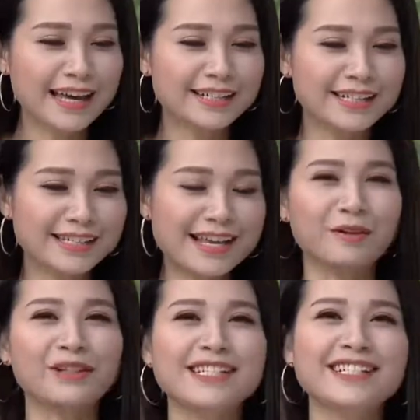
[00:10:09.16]
nghe những chia sẻ
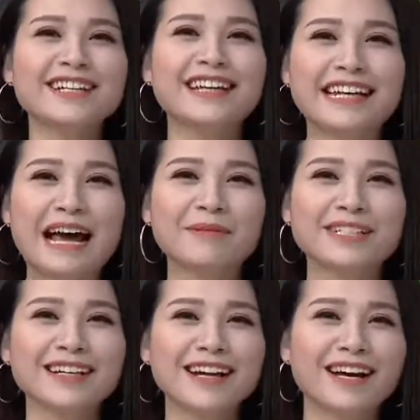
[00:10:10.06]
của tiến sĩ Trần Thành Nam thì
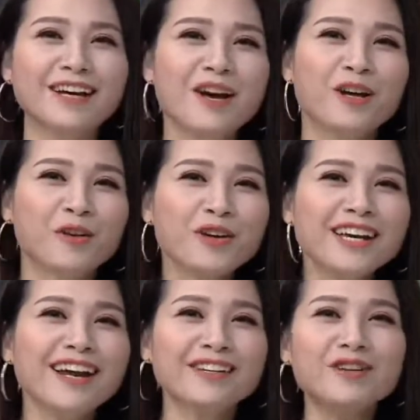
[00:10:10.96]
chắc là tôi
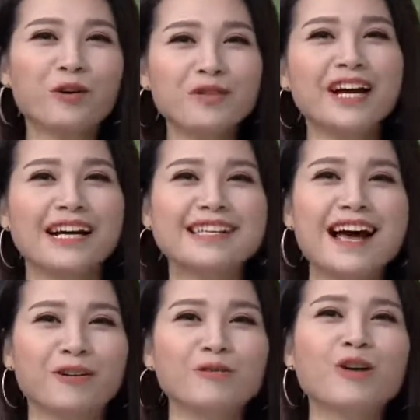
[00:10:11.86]
nghĩ là nhiều quý vị khán
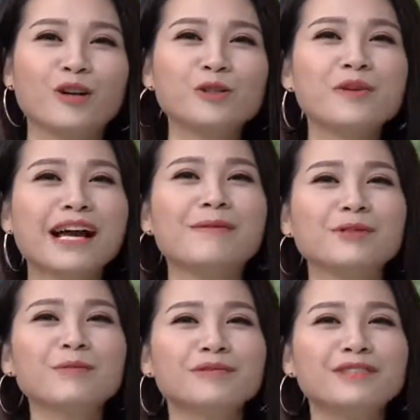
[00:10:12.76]
giả cũng có chung những cảm
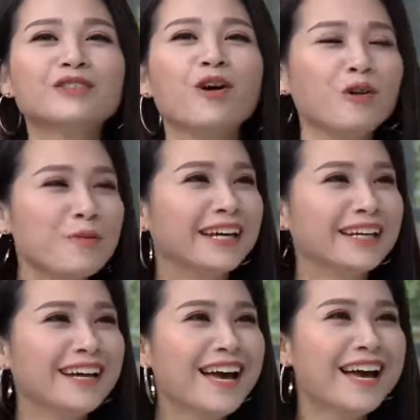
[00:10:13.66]
xúc như tôi lúc này.
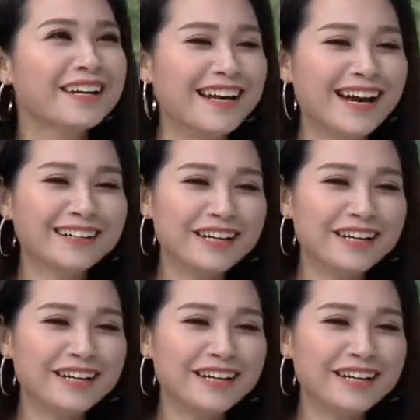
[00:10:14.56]
Đấy là